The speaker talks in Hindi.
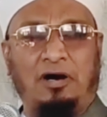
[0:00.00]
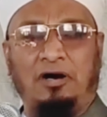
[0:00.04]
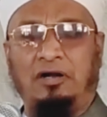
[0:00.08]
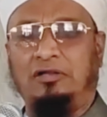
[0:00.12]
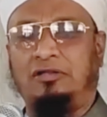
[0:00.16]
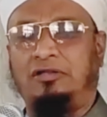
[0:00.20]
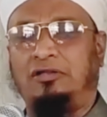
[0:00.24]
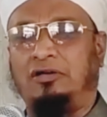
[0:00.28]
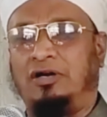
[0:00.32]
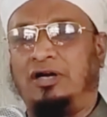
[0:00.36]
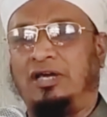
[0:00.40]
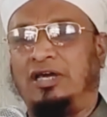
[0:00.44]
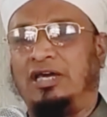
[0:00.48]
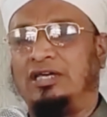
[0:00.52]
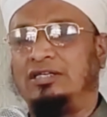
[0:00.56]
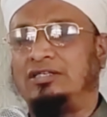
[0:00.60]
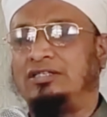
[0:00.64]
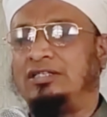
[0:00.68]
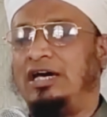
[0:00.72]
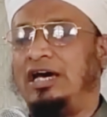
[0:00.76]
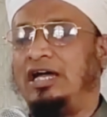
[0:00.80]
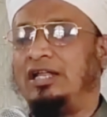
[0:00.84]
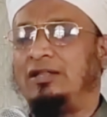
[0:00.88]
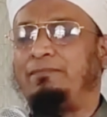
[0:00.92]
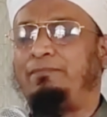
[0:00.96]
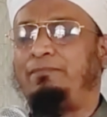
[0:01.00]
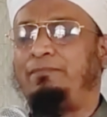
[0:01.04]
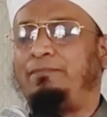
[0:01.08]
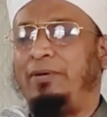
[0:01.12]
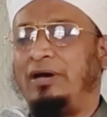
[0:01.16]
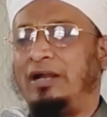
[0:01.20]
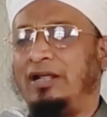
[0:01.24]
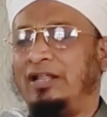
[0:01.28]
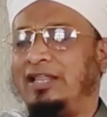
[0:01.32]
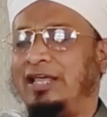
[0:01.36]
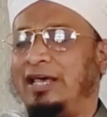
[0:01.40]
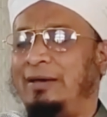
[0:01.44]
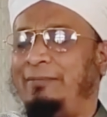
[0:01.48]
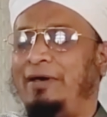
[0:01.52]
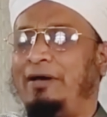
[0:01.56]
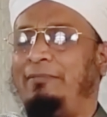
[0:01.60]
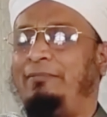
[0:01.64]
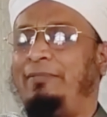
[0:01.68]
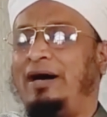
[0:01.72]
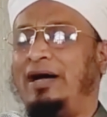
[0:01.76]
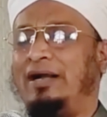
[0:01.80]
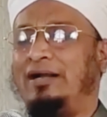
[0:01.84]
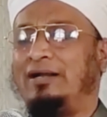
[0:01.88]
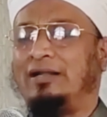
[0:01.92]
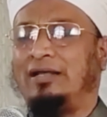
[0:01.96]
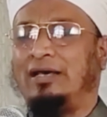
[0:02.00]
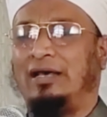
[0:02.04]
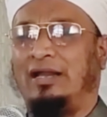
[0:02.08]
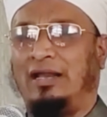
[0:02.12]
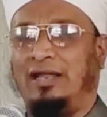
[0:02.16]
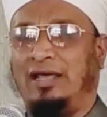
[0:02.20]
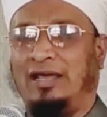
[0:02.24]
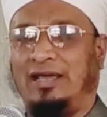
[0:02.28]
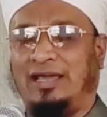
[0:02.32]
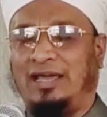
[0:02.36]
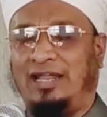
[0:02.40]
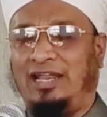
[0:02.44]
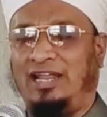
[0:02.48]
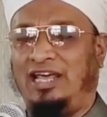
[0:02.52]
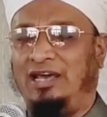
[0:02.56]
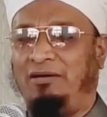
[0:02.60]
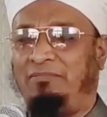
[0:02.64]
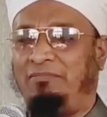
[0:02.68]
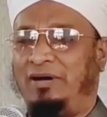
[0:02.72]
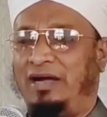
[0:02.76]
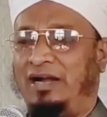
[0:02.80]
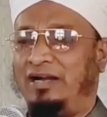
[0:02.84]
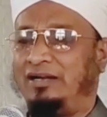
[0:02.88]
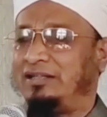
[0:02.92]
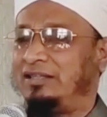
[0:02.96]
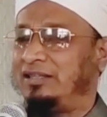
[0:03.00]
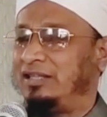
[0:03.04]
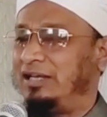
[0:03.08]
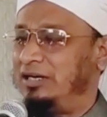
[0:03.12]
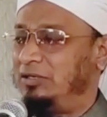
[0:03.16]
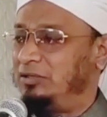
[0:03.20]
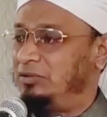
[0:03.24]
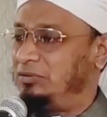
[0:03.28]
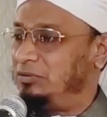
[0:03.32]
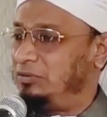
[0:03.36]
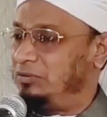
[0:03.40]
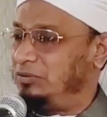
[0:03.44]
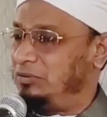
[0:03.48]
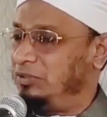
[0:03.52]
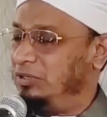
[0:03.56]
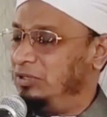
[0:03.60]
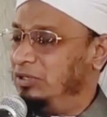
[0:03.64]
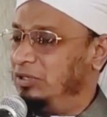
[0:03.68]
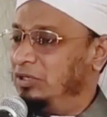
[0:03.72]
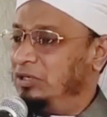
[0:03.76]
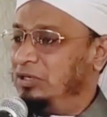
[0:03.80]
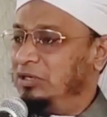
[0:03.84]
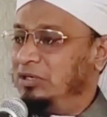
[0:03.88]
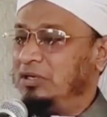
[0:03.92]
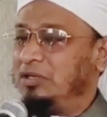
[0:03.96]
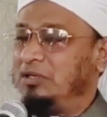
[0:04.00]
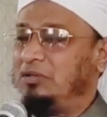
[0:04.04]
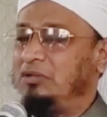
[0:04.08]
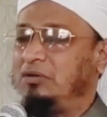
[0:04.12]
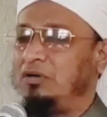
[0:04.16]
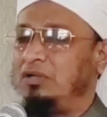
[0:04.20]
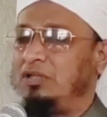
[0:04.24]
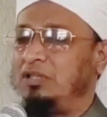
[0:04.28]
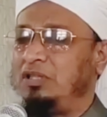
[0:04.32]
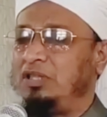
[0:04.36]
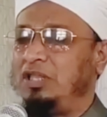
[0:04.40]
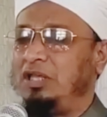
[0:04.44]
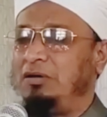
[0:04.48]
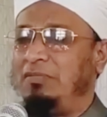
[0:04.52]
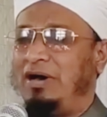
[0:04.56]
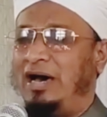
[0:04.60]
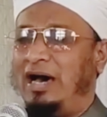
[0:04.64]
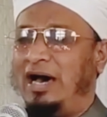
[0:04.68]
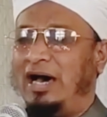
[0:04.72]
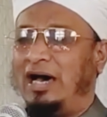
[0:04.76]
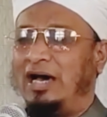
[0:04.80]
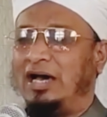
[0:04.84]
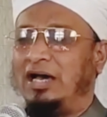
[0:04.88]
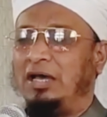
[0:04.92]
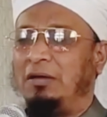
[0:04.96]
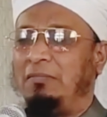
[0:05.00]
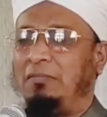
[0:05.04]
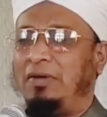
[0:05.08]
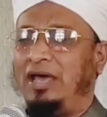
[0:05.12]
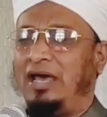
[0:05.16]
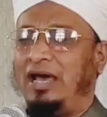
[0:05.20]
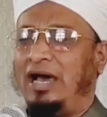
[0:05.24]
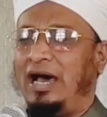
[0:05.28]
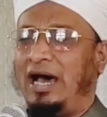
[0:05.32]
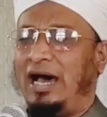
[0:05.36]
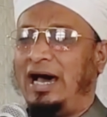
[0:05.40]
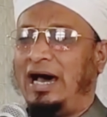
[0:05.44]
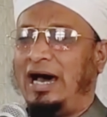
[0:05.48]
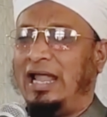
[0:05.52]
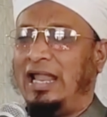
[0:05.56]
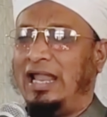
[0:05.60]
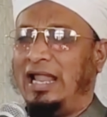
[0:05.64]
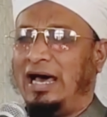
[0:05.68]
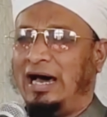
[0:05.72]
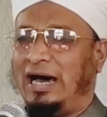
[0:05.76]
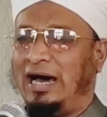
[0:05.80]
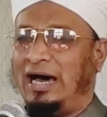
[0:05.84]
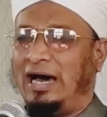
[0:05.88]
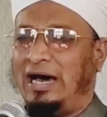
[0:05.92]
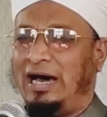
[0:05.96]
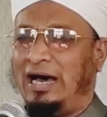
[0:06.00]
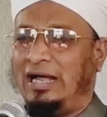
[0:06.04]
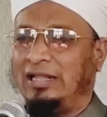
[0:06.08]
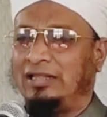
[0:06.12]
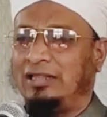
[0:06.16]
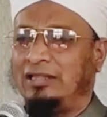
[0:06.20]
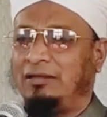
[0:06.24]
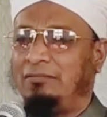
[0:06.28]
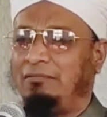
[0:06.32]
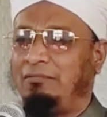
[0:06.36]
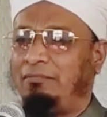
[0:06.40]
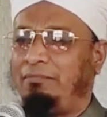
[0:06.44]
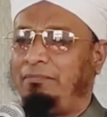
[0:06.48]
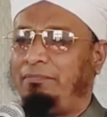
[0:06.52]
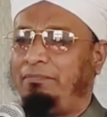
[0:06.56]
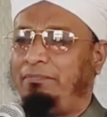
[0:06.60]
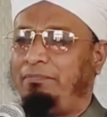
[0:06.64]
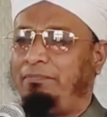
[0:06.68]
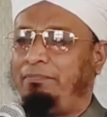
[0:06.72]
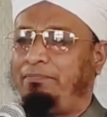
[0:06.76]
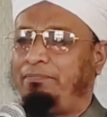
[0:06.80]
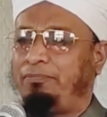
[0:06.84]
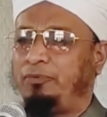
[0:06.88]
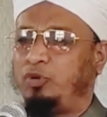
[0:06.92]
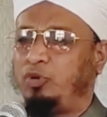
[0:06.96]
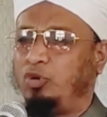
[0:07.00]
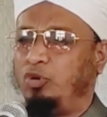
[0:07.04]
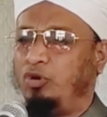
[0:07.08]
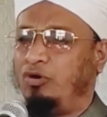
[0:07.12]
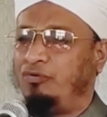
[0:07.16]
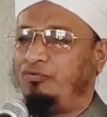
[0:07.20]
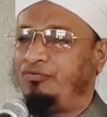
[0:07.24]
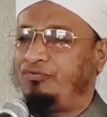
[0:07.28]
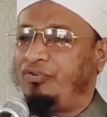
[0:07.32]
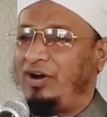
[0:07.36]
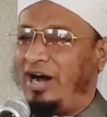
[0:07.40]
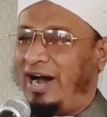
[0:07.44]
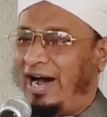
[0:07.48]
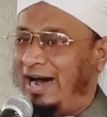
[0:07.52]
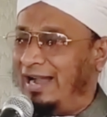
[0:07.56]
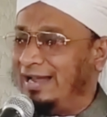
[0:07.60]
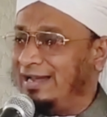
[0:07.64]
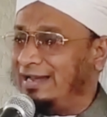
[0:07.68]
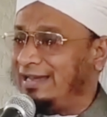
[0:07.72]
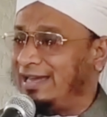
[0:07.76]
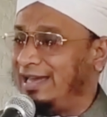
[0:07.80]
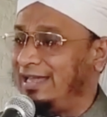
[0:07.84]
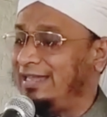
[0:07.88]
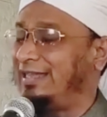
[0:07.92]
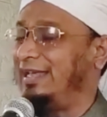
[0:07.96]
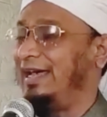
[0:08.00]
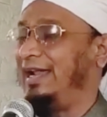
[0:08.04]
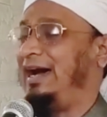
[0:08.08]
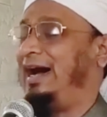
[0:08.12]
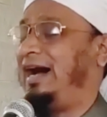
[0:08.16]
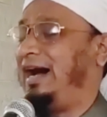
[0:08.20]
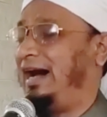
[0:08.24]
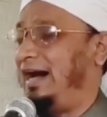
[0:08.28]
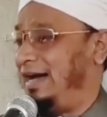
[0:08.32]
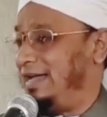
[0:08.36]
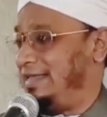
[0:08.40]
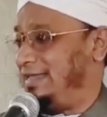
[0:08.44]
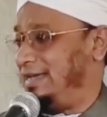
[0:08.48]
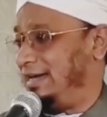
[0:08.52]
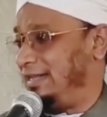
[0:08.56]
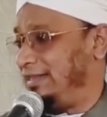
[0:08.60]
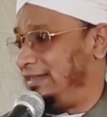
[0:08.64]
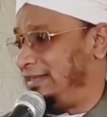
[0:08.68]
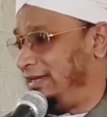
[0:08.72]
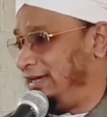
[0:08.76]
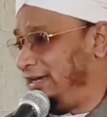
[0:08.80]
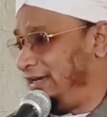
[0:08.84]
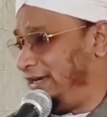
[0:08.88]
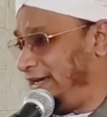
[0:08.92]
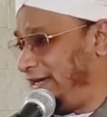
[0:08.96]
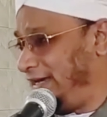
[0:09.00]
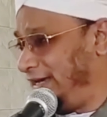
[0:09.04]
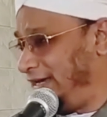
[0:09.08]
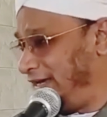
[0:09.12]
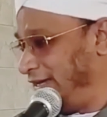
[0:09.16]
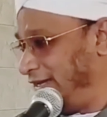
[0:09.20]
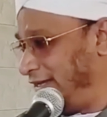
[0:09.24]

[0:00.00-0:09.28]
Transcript: औरतों के साथ पर्दे में बात करने के लिए बैठता हूं तो दिमाग में हालात तूफान की तरह आ जाते हैं